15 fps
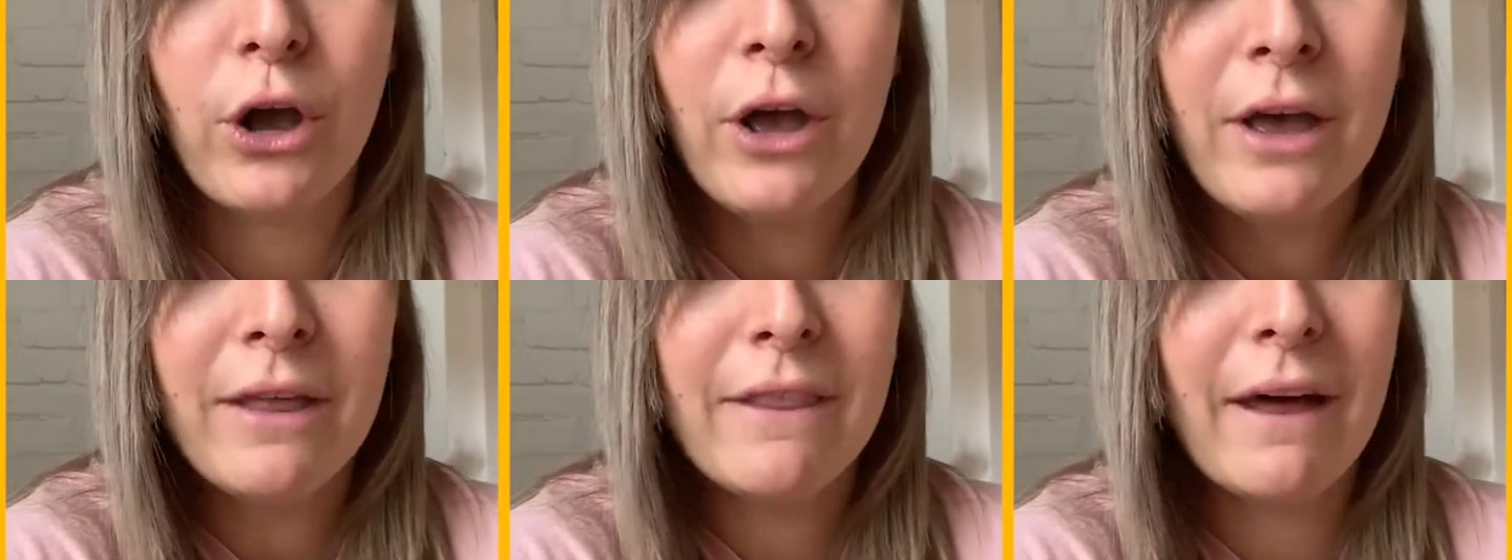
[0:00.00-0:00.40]

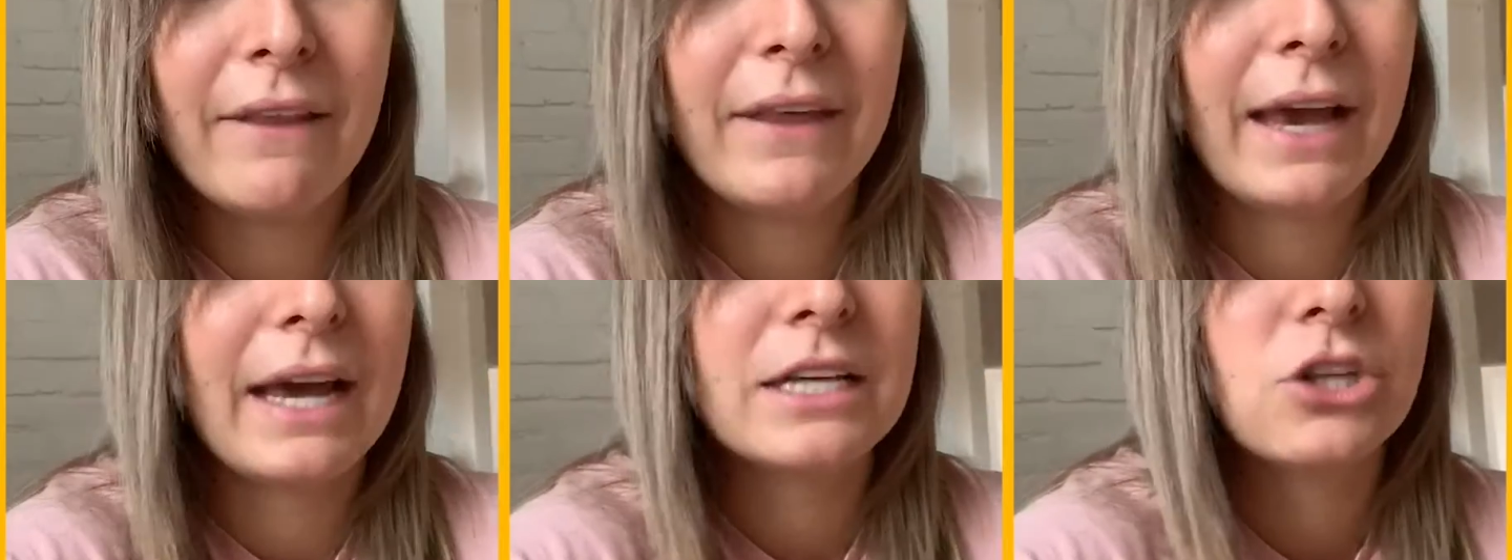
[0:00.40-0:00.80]
dans
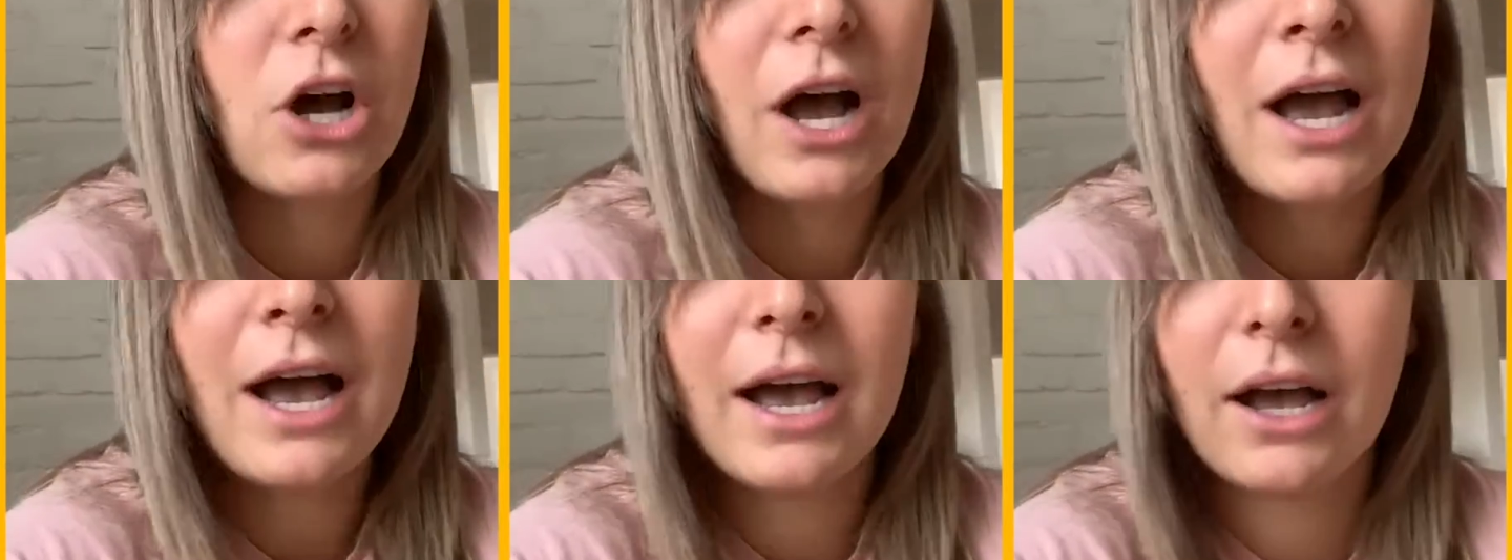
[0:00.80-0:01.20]
des
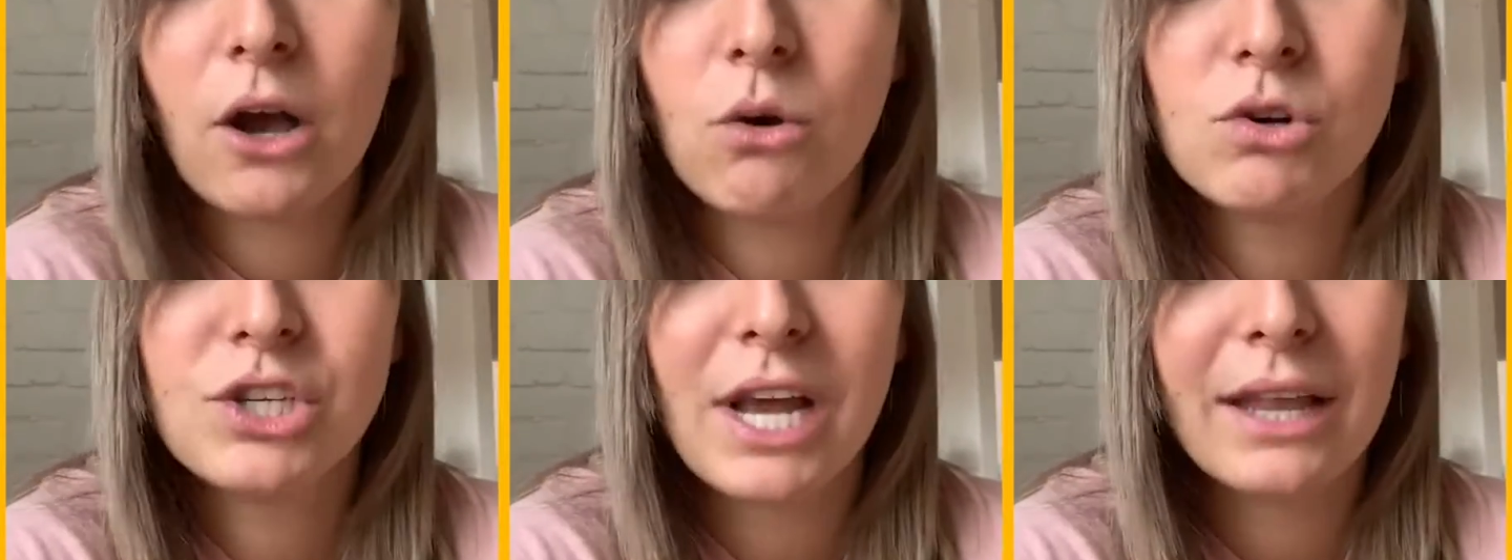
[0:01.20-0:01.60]
restaurants à
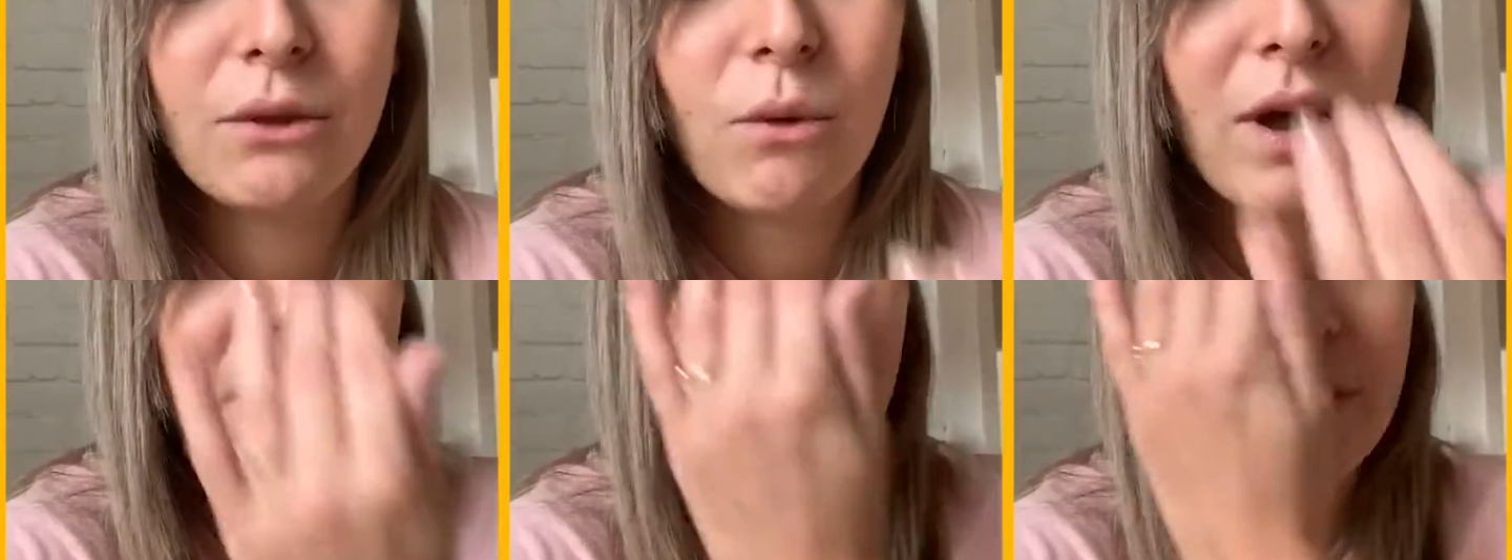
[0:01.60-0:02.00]
gauche, à droite.